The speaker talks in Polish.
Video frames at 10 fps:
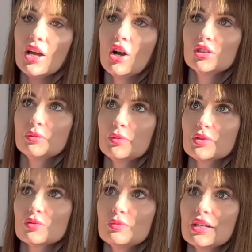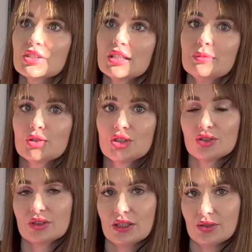Ono po prostu bardziej
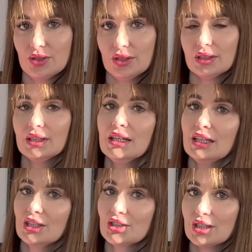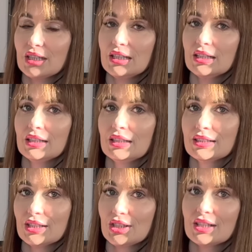przyciąga rośliny. Jeżeli e,
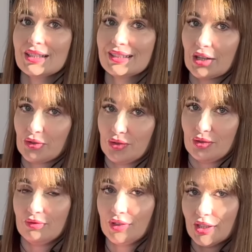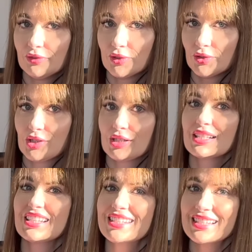chcecie zacząć wysiew roślin
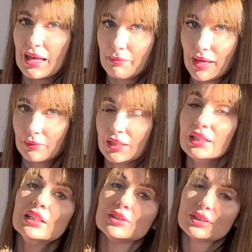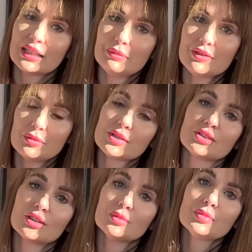z lampami, to najlepiej wybrać
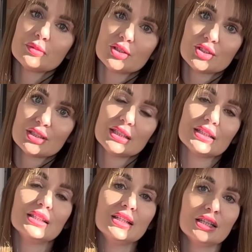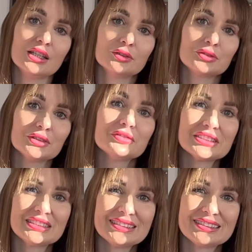tego pomieszczenie, e, w którym
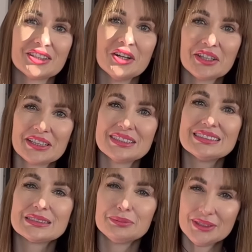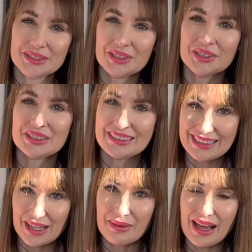właśnie tych okien zbytnio
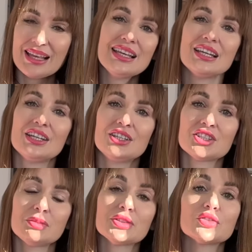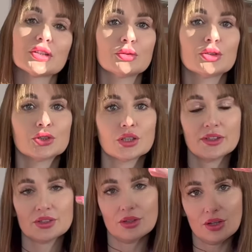nie ma, e, żeby to światło
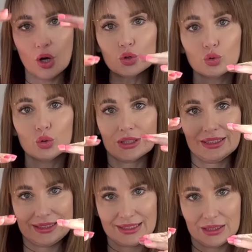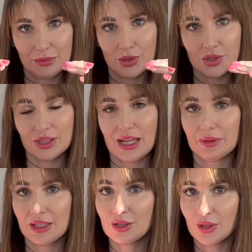kontrolować od góry nad tymi roślinami.
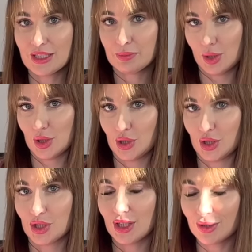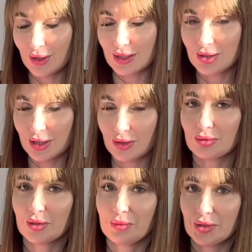I to jest pierwsza rzecz. I to jest rzecz,
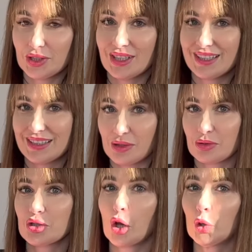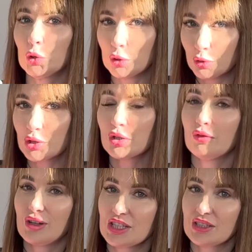którą możecie zacząć już
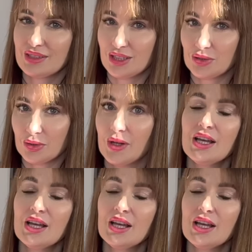właśnie w styczniu.